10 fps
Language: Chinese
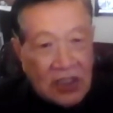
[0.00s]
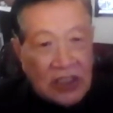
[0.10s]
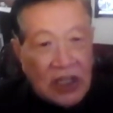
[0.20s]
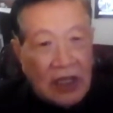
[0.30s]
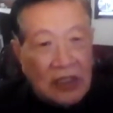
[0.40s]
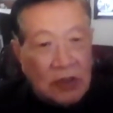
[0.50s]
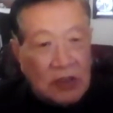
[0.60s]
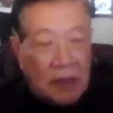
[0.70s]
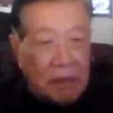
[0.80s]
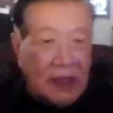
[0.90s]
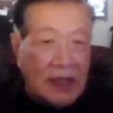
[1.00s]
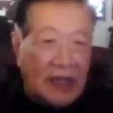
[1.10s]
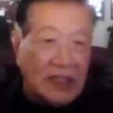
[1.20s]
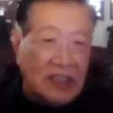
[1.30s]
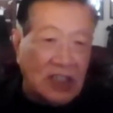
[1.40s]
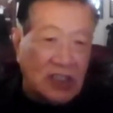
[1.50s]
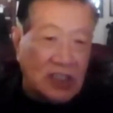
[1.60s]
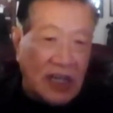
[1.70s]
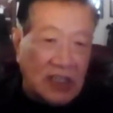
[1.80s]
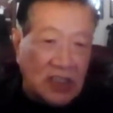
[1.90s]
这些就证明他已经
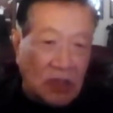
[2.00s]
先